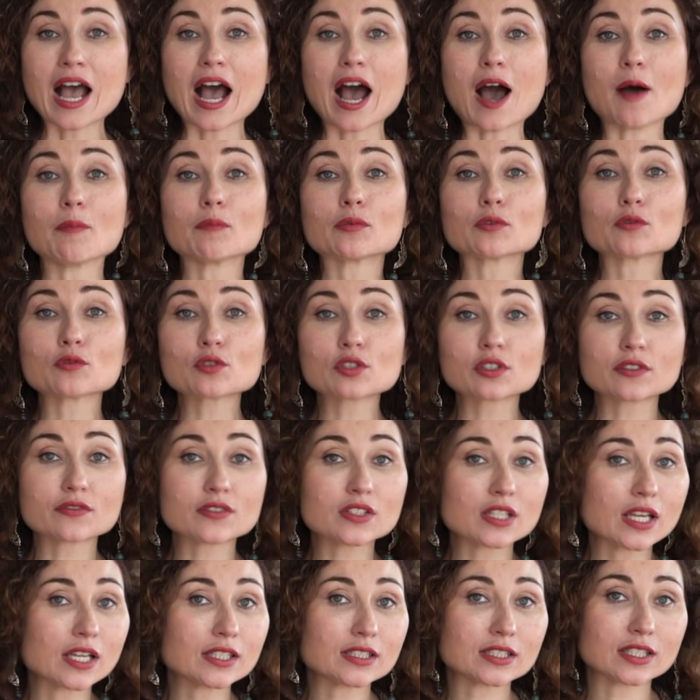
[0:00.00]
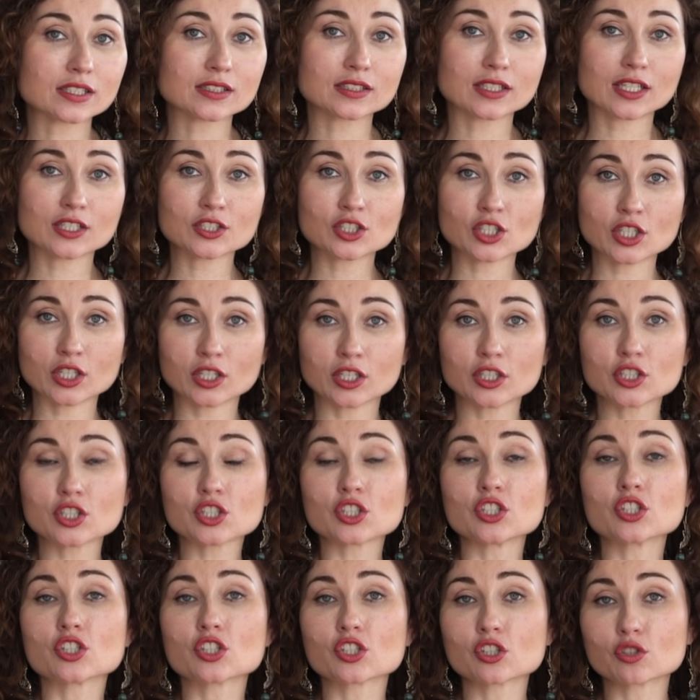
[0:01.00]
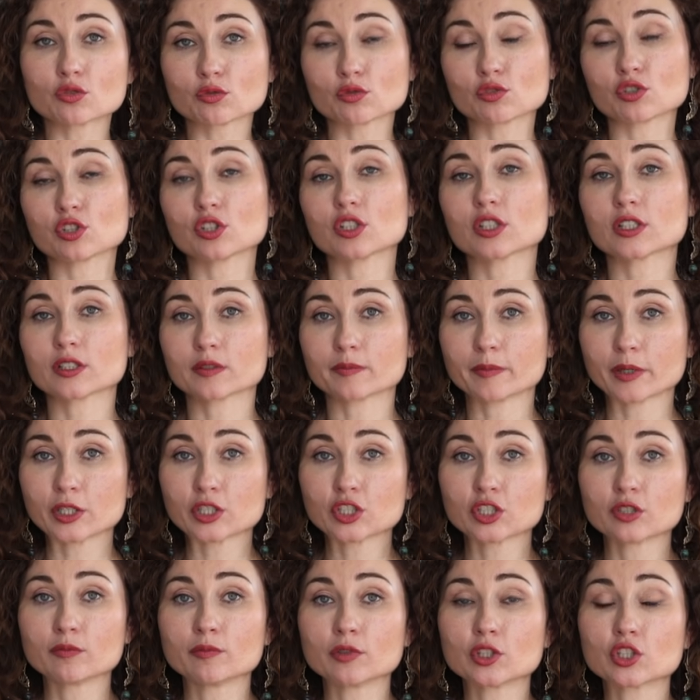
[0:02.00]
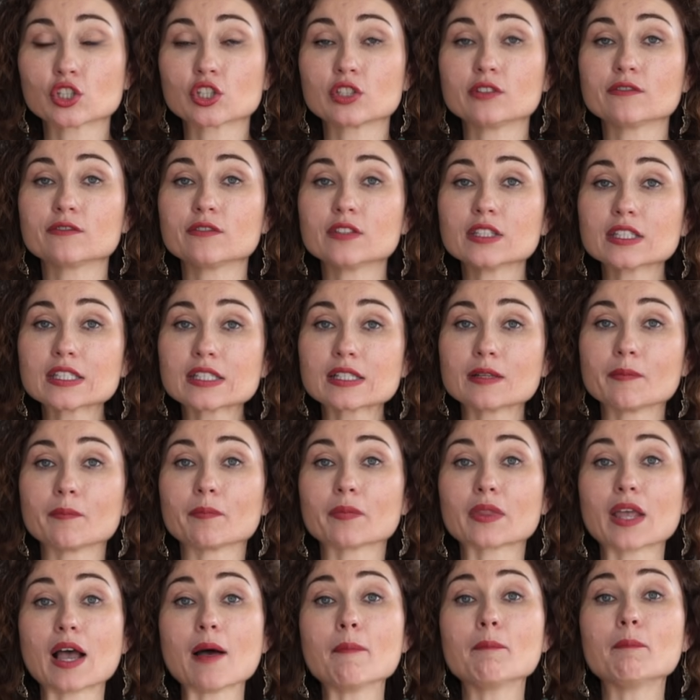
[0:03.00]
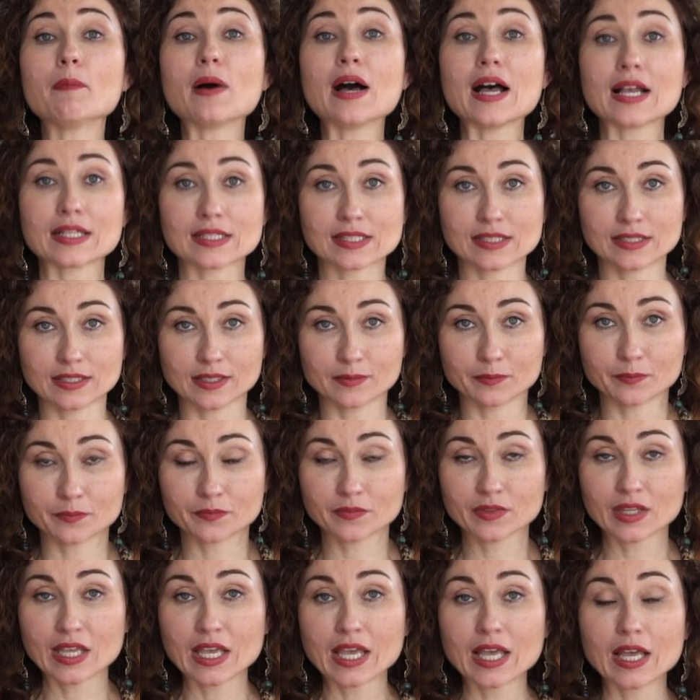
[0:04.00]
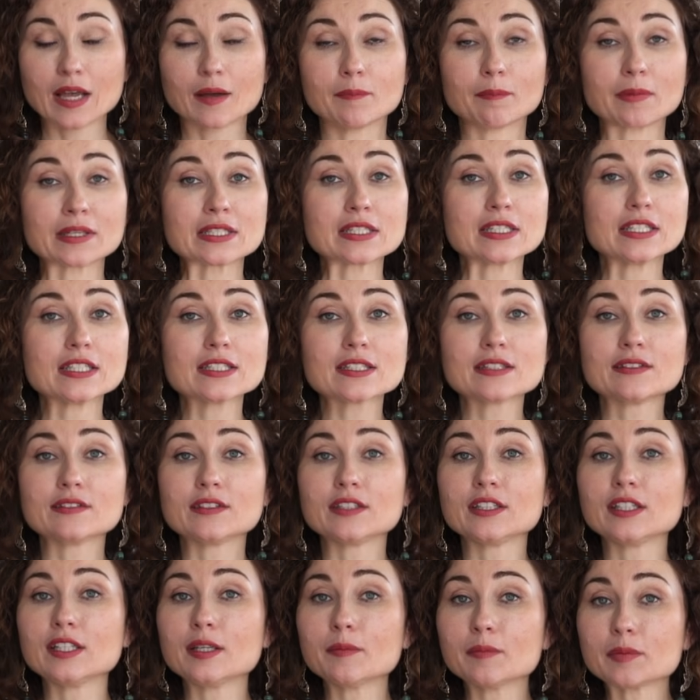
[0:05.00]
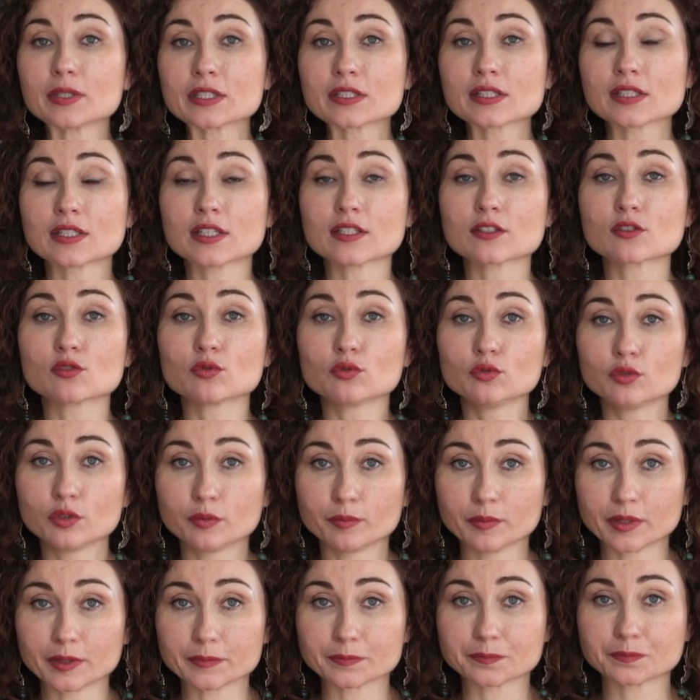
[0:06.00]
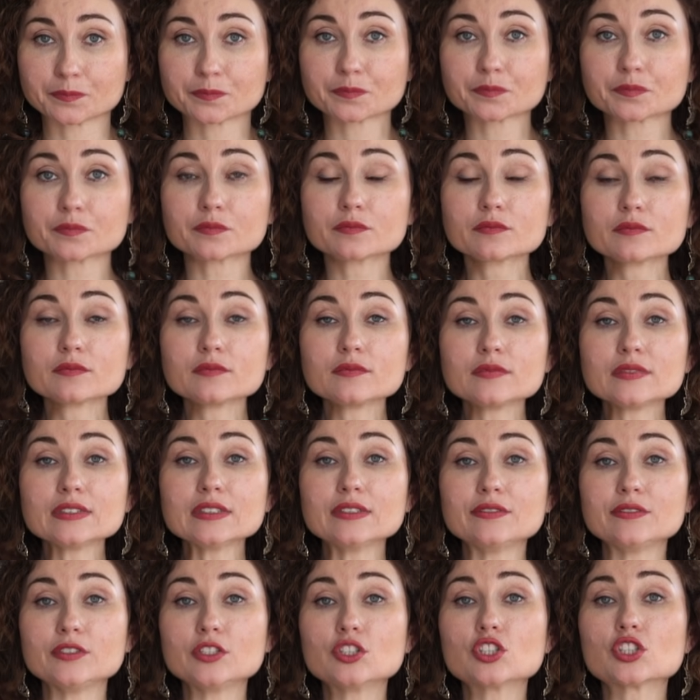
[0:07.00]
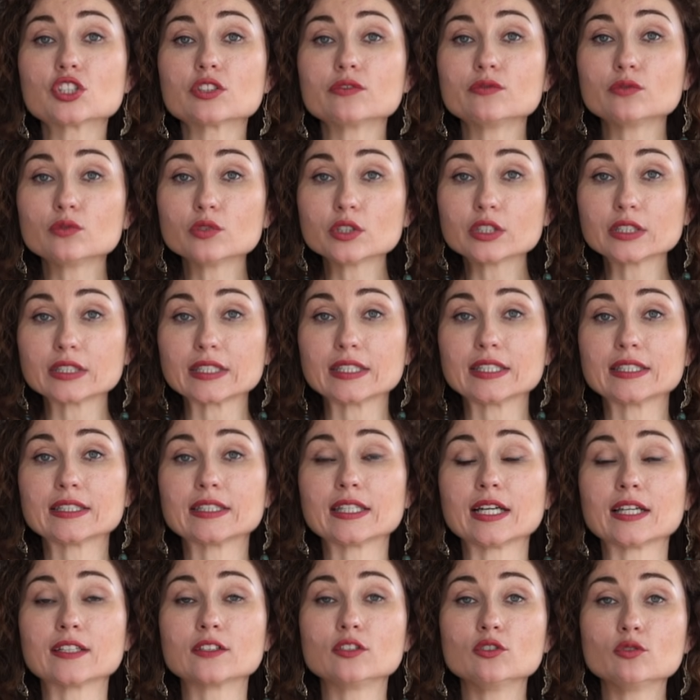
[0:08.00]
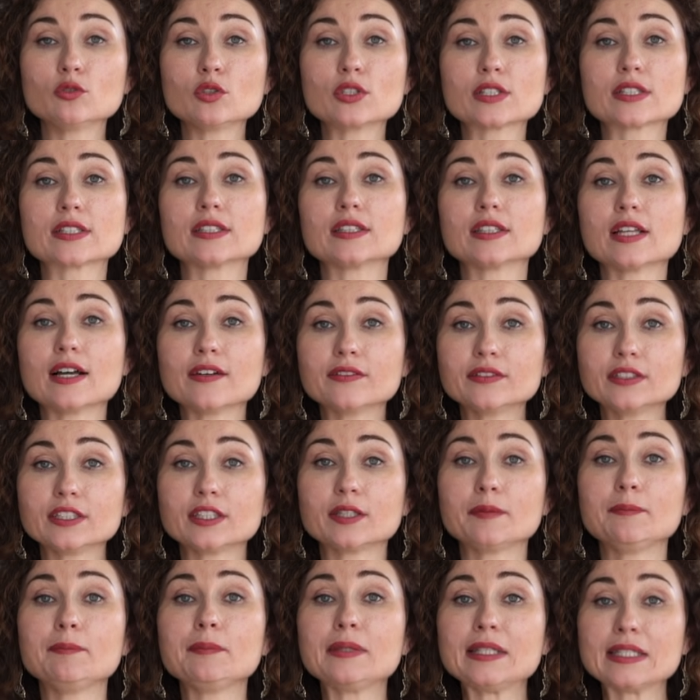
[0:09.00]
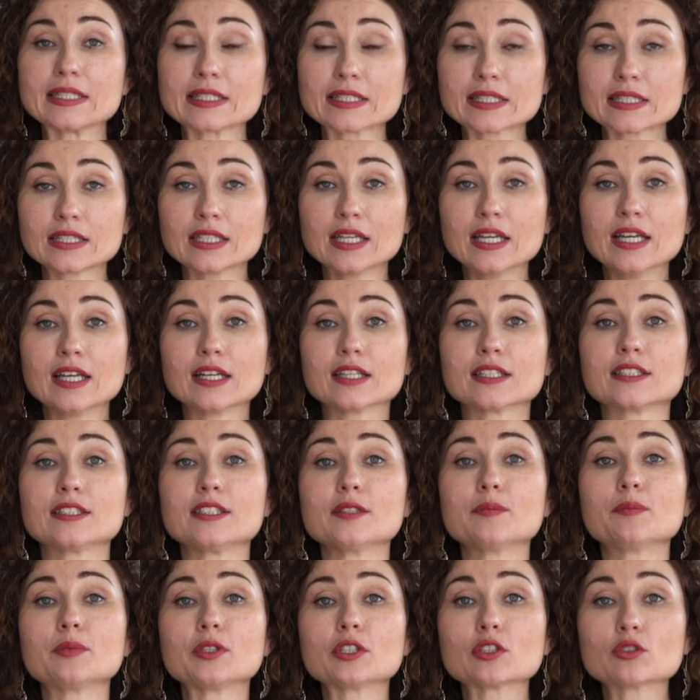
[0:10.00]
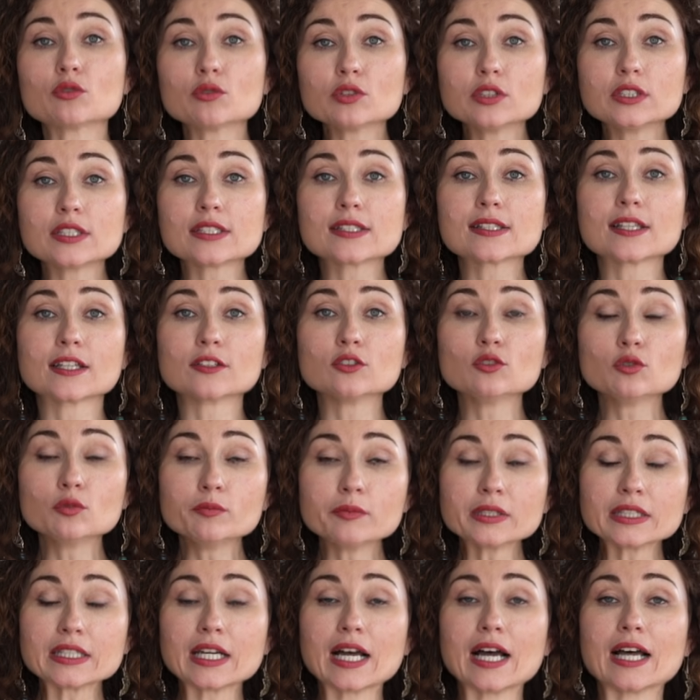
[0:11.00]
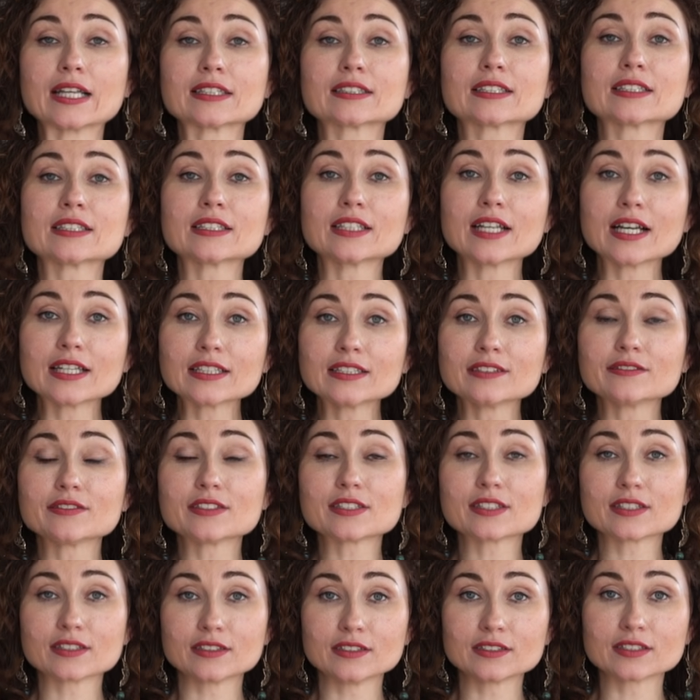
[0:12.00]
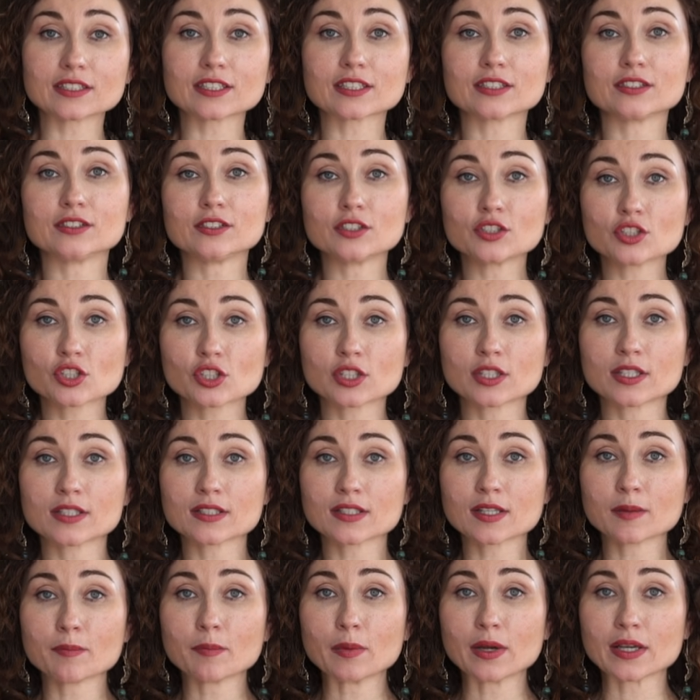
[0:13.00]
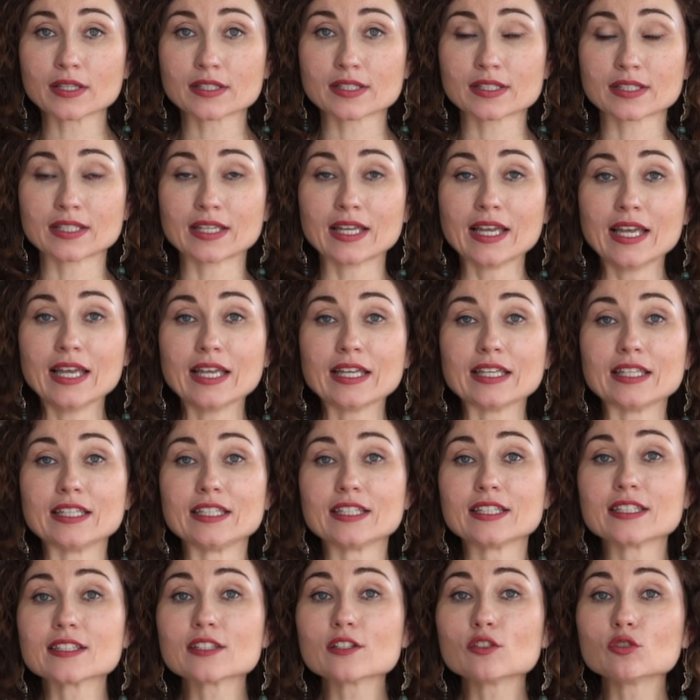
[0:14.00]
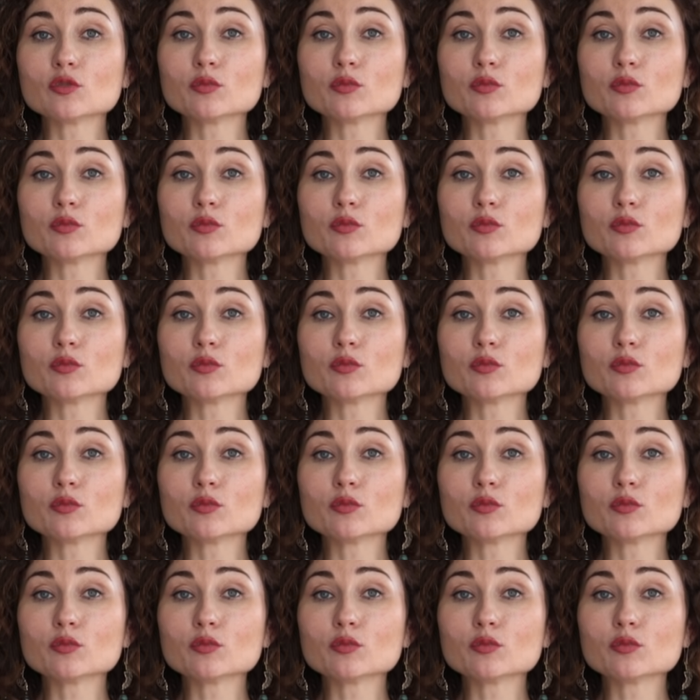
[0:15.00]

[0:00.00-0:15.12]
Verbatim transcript: А просто взять и откачать лишний жир у человека с большим лишним весом опасно. Последствия непредсказуемы. Ведь живот – это одно из главных мест, где природой задумано откладывать энергетические запасы. И если